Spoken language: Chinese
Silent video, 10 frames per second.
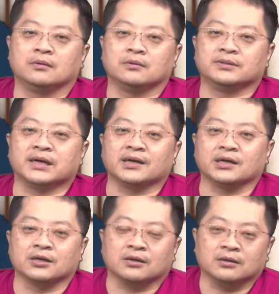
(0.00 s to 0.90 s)
让那
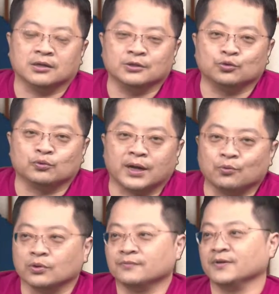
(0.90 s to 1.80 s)
个很堵然
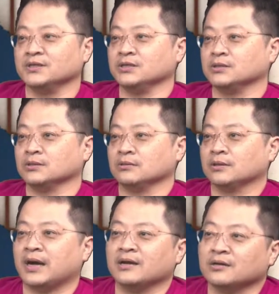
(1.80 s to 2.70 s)
我的分析师
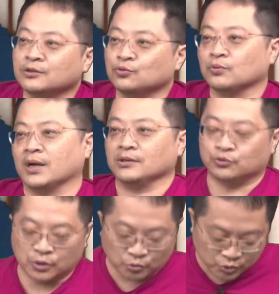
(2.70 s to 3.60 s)
看了很堵然，
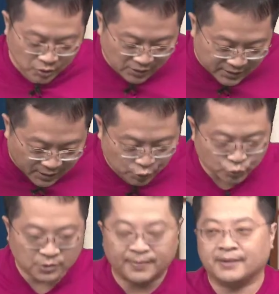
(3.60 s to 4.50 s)
所以我就要写个
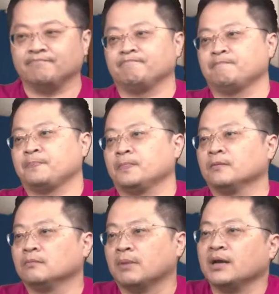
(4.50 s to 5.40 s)
出一半，
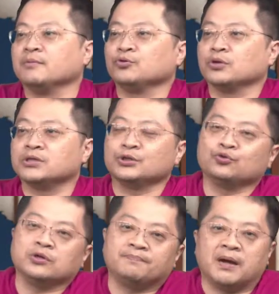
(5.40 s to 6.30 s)
买那么多次
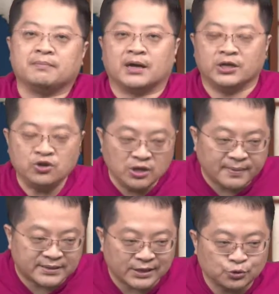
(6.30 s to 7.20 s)
出一半嘛。已有一
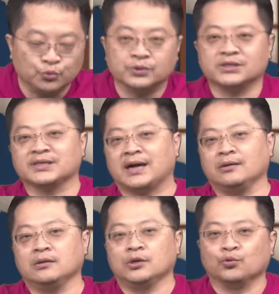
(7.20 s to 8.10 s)
百张出五十
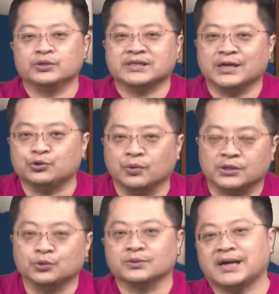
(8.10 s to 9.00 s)
张，五十张出二
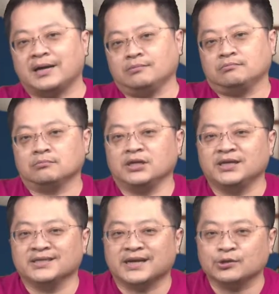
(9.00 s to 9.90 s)
十五张，一
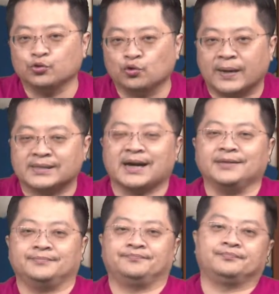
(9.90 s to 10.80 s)
千张出五百
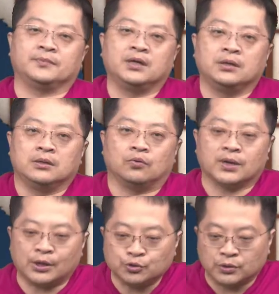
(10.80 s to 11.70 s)
张。我
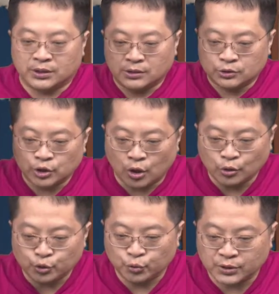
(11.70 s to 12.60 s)
告诉你，都
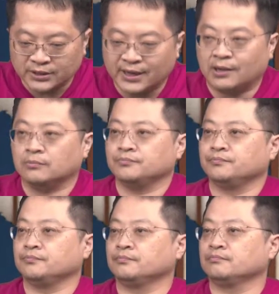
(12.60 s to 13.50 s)
出得掉。
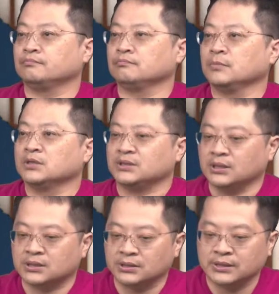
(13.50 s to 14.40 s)
今
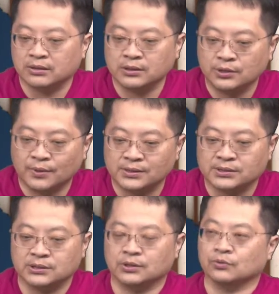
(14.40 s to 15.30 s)
天成交了一万
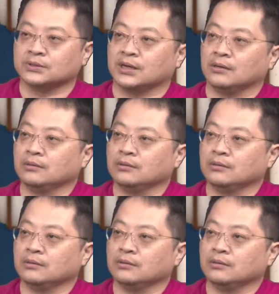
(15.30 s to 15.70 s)
四千多张，